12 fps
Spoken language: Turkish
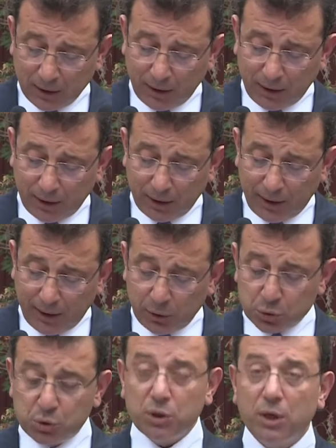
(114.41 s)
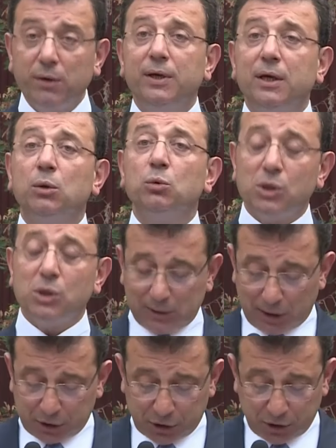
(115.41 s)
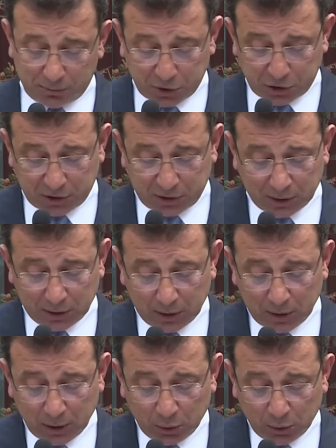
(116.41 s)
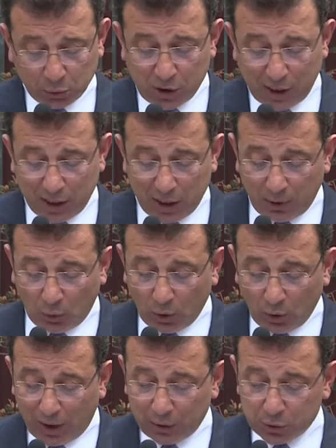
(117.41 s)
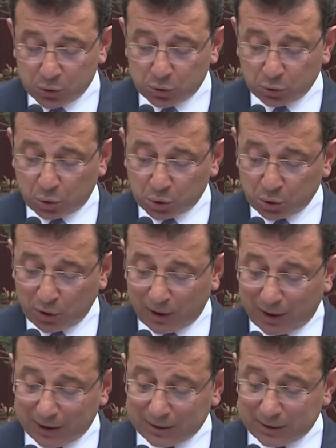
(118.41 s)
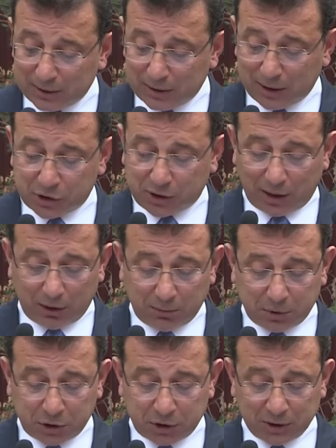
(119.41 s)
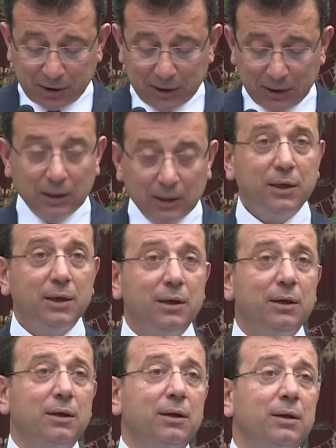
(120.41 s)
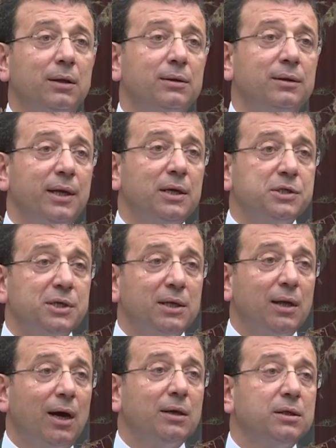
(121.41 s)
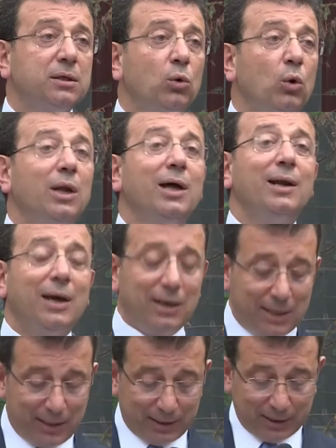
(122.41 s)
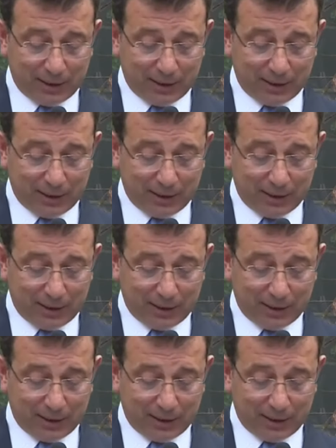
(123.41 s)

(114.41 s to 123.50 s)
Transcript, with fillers: e, en üst seviyede uzaklaşılmıştır. Düzenleme olağanüstü koşullar altında çıkarılmış e, denilse de artık olağan hale